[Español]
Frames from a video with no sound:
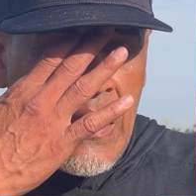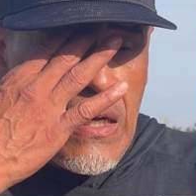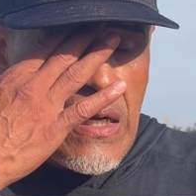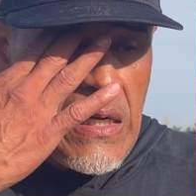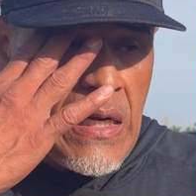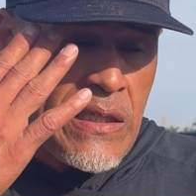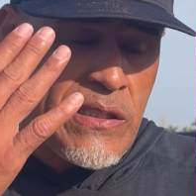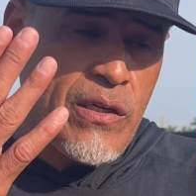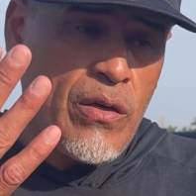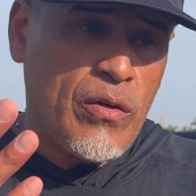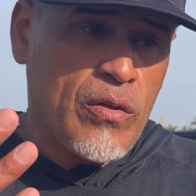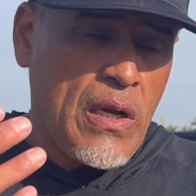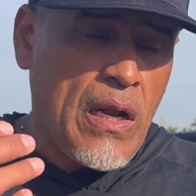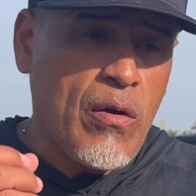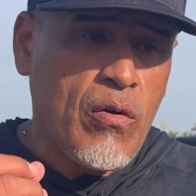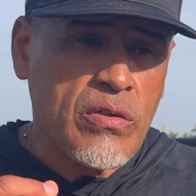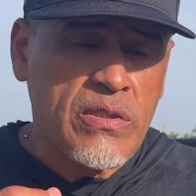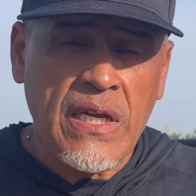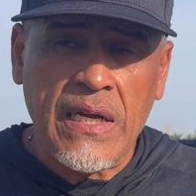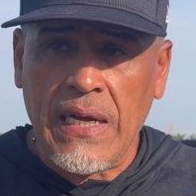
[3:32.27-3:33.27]
Gracias a Dios las
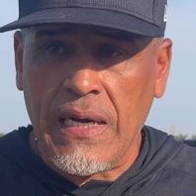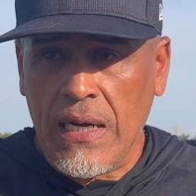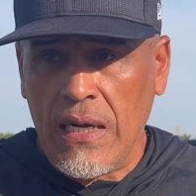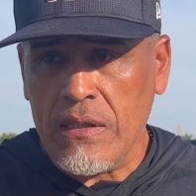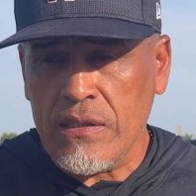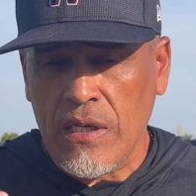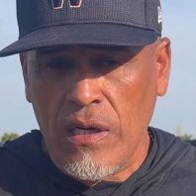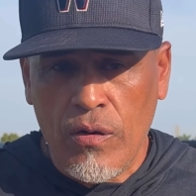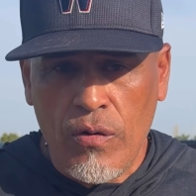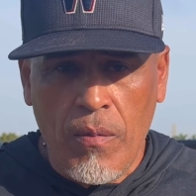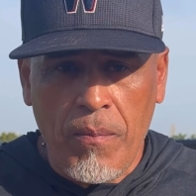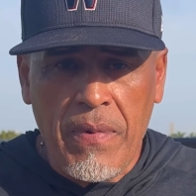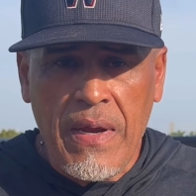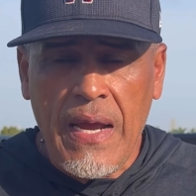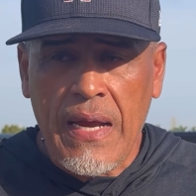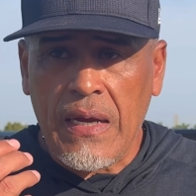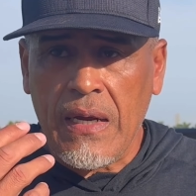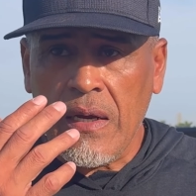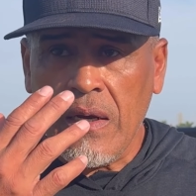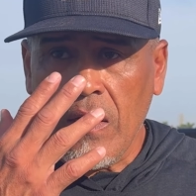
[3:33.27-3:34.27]
cosas en Canadá salieron
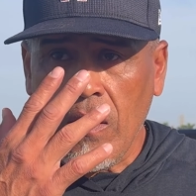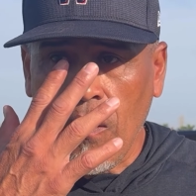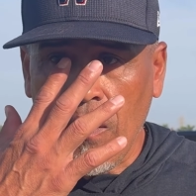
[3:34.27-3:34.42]
bien.